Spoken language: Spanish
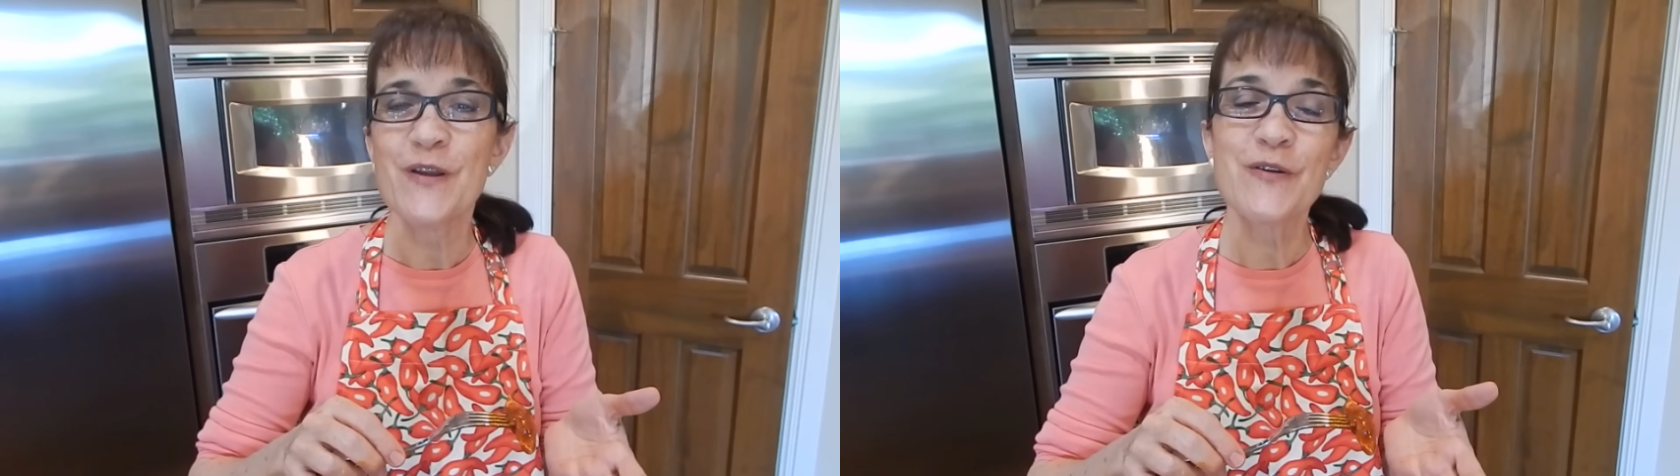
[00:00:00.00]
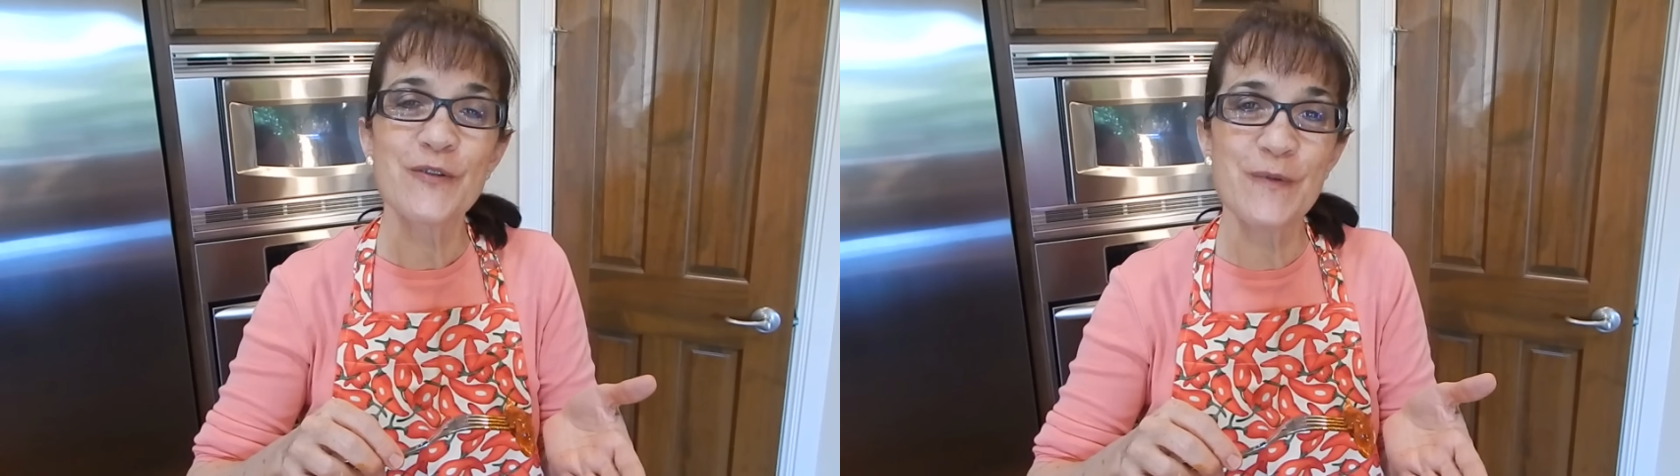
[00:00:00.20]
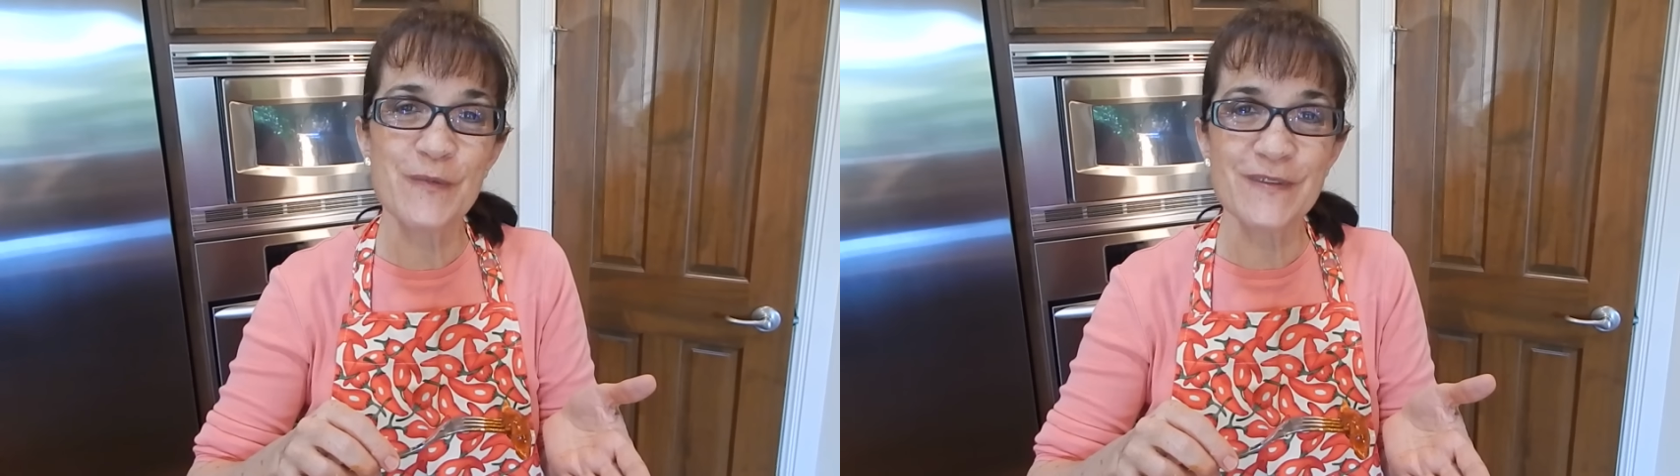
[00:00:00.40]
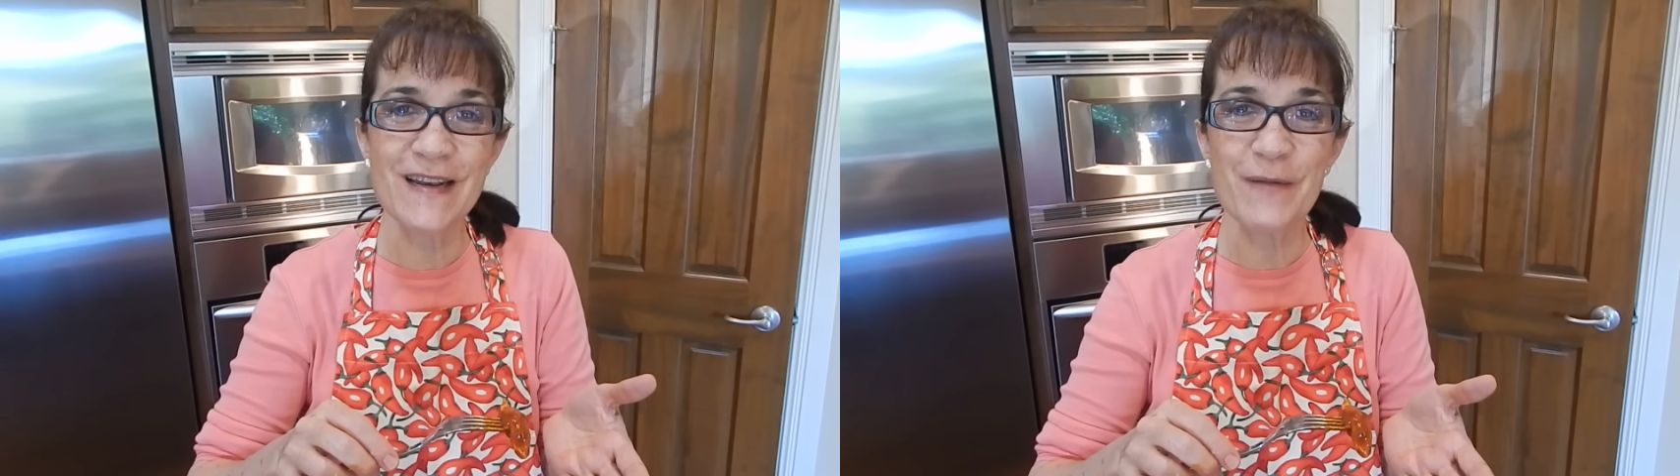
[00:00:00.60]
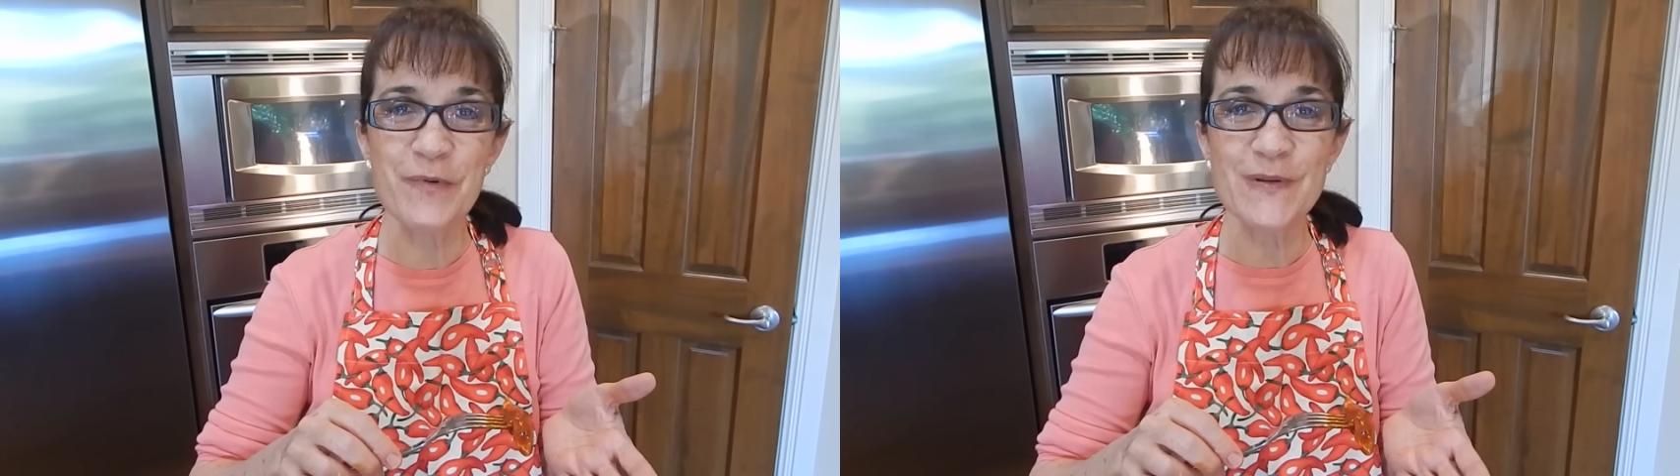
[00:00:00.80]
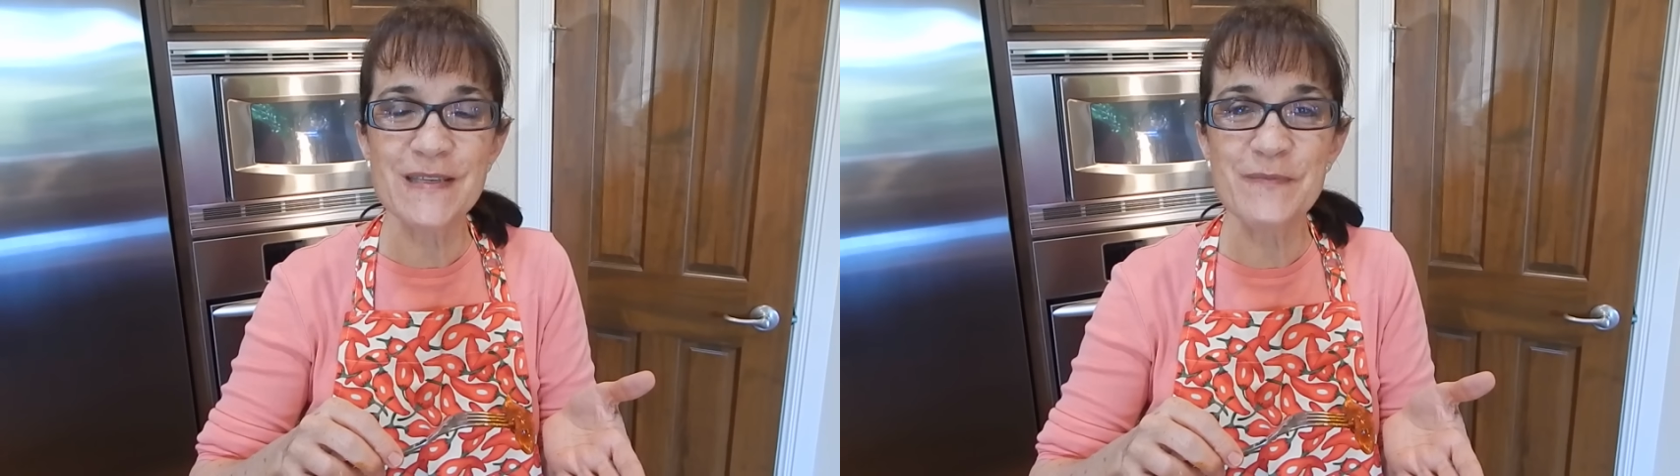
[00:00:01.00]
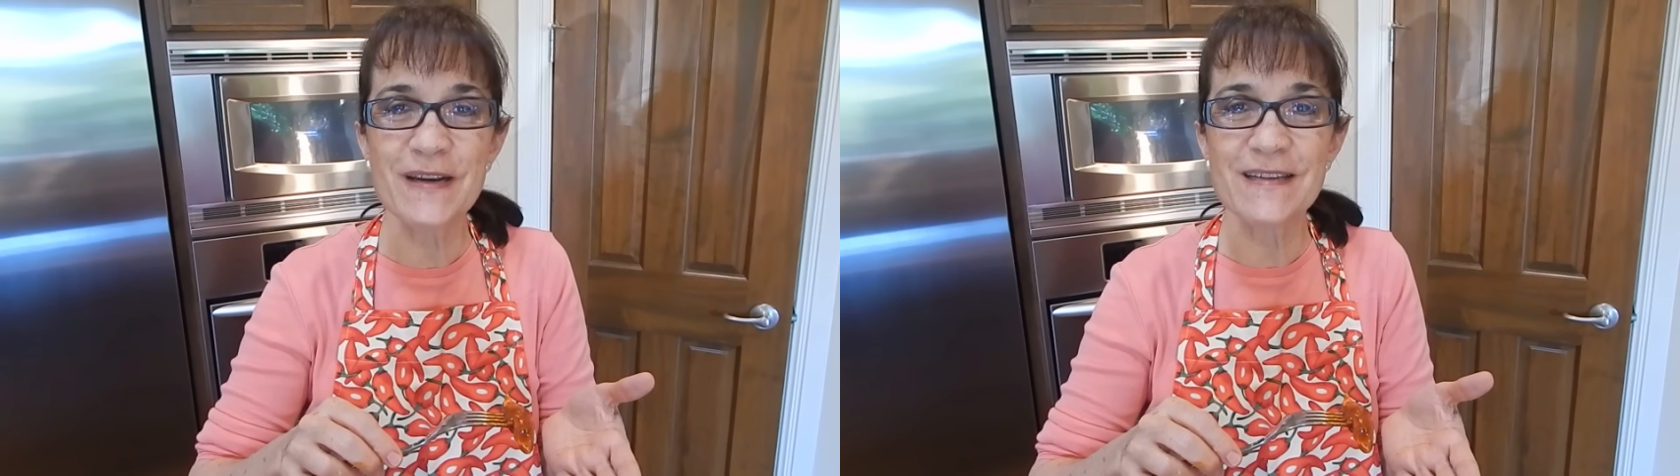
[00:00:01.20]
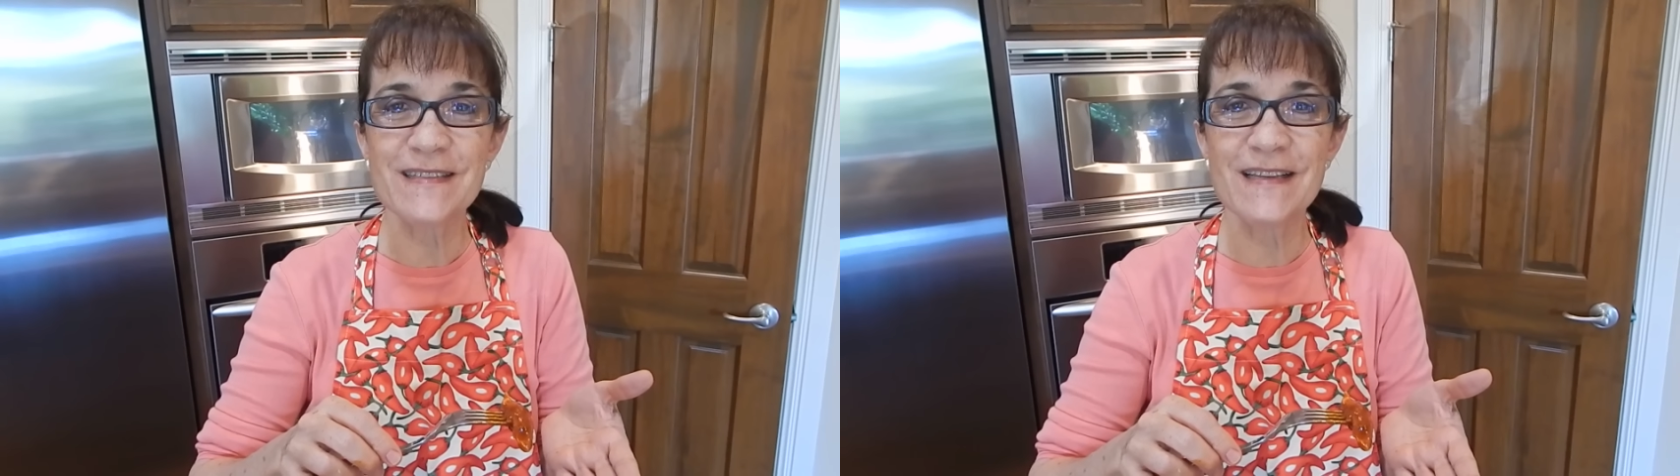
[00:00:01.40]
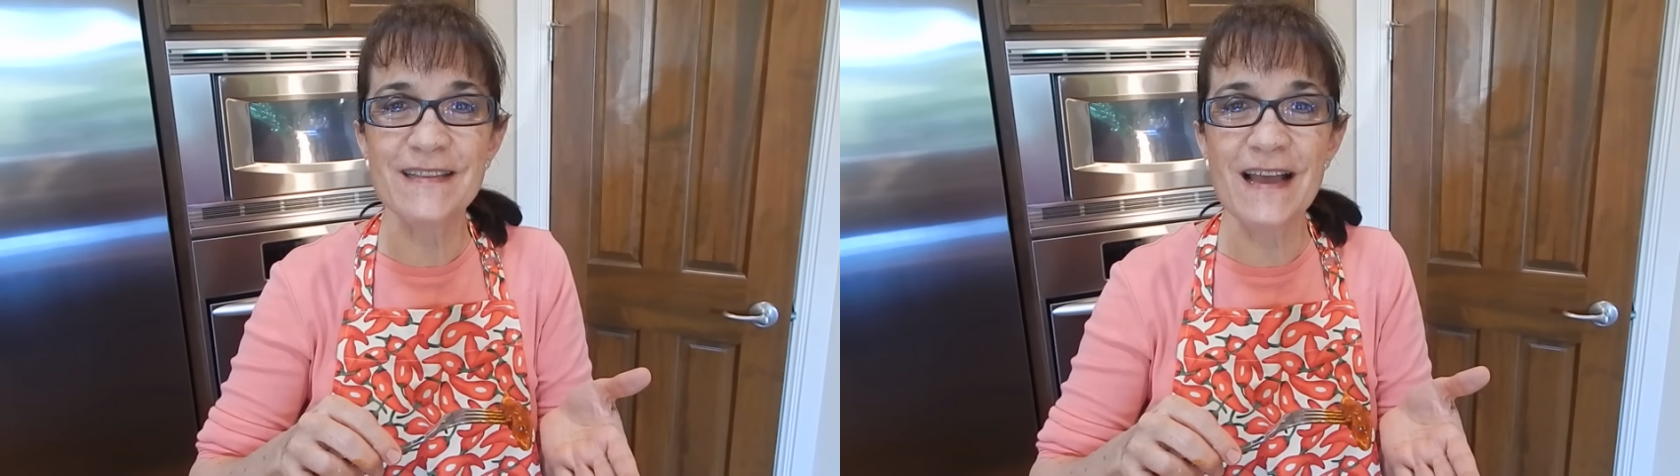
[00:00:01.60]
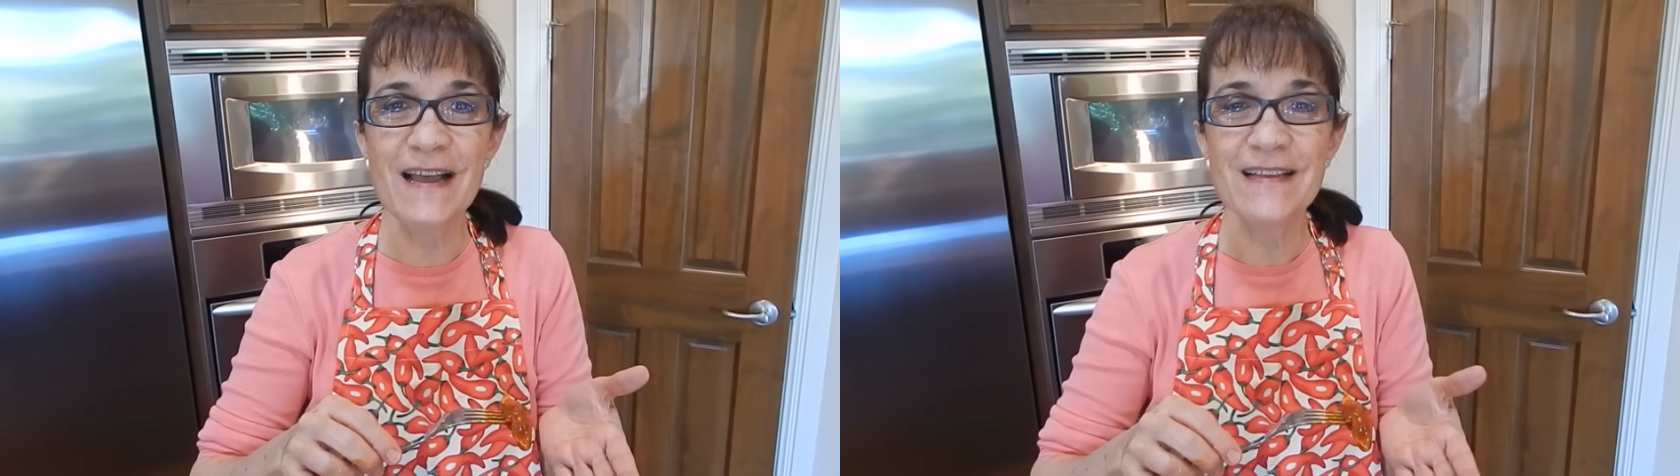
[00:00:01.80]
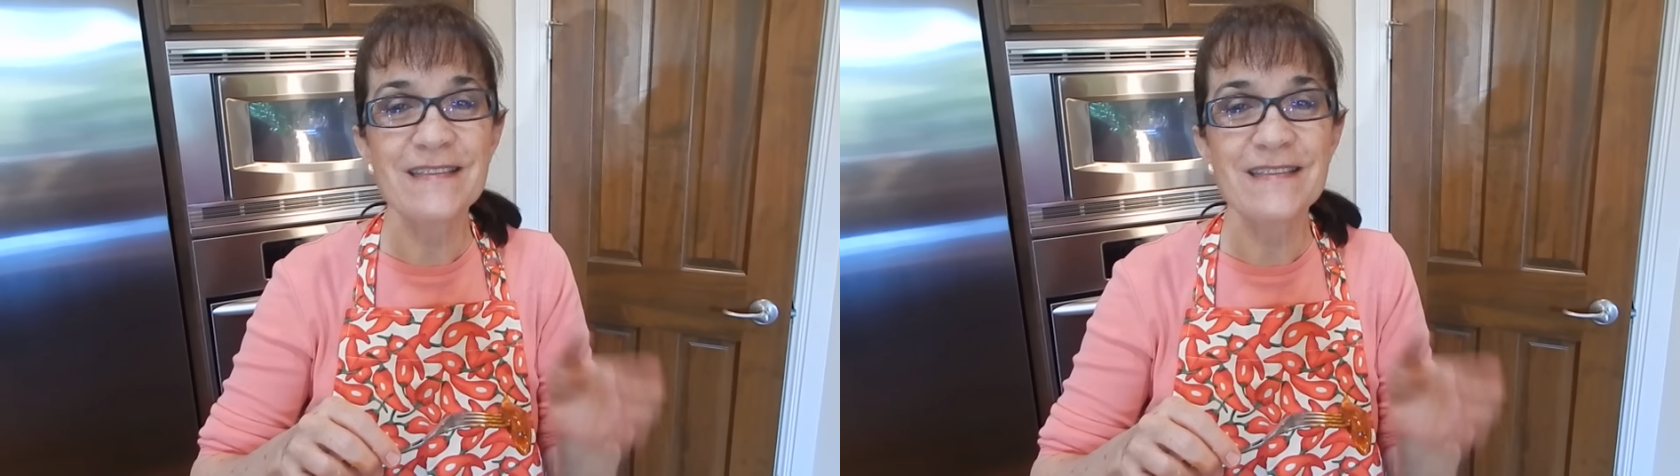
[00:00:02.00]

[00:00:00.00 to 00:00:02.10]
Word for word: Nos vemos en la próxima receta.